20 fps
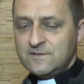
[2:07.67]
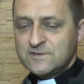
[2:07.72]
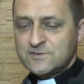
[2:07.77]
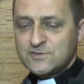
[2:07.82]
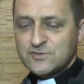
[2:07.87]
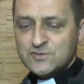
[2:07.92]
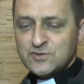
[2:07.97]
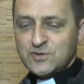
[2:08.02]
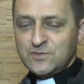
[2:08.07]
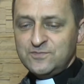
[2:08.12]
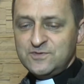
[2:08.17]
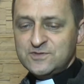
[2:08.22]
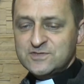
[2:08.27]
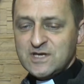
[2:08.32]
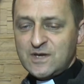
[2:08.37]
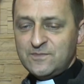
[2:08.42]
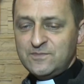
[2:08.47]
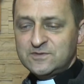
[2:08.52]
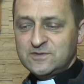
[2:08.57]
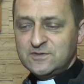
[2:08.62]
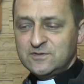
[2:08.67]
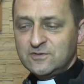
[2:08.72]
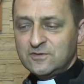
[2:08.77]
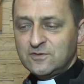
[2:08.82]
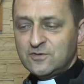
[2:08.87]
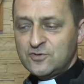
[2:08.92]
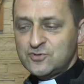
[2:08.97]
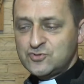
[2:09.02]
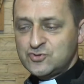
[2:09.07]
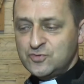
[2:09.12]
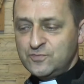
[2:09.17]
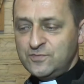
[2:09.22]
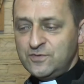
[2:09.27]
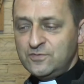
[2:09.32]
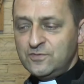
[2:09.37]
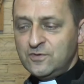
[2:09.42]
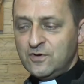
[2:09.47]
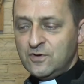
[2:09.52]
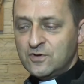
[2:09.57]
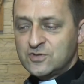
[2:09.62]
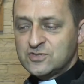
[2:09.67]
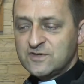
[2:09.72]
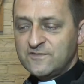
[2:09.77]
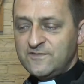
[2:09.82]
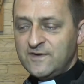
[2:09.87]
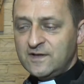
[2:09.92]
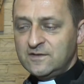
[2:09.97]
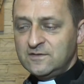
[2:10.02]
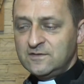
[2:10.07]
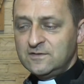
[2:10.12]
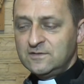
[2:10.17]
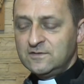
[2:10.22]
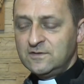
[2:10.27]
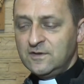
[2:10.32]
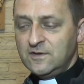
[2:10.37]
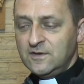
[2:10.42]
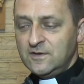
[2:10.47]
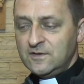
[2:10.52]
co zrobić, aby ten kościół był ogrzewany